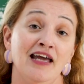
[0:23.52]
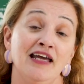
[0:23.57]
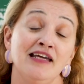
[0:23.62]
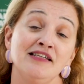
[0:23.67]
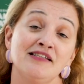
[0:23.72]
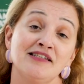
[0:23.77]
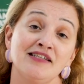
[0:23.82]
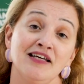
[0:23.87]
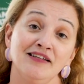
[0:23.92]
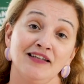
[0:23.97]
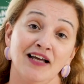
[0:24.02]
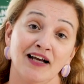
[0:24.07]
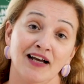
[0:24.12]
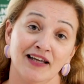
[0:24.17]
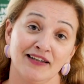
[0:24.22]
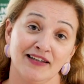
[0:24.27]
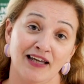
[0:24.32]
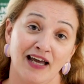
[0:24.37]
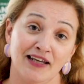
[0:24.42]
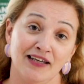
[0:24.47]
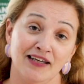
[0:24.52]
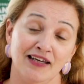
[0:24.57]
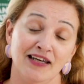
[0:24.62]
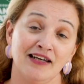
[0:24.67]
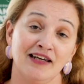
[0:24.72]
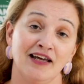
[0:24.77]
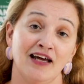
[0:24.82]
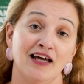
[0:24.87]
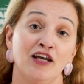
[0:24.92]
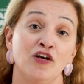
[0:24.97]
Em Santa
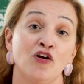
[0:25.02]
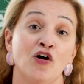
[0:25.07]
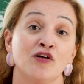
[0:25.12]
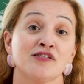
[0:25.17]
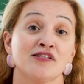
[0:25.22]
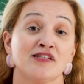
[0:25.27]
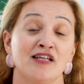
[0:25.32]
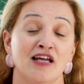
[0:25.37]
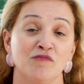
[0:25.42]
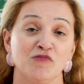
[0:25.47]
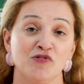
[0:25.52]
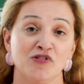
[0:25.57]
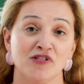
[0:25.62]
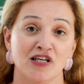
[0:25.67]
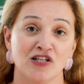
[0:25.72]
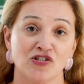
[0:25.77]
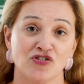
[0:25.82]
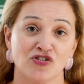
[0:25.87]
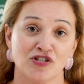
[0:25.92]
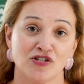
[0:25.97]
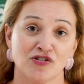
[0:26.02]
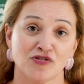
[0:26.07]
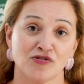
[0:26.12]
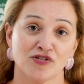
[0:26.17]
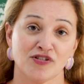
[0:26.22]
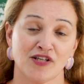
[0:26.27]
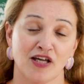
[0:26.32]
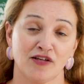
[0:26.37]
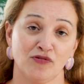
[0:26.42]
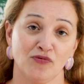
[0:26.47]
Catarina, nós temos
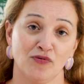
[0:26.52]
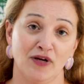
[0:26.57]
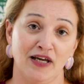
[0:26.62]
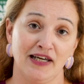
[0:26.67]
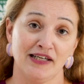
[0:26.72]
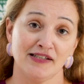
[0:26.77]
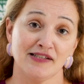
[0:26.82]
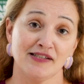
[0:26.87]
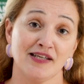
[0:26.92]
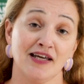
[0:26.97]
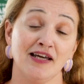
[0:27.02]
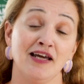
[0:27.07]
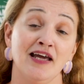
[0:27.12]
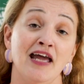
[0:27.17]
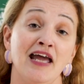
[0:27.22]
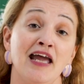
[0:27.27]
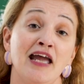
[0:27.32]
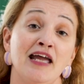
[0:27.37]
registros da doença,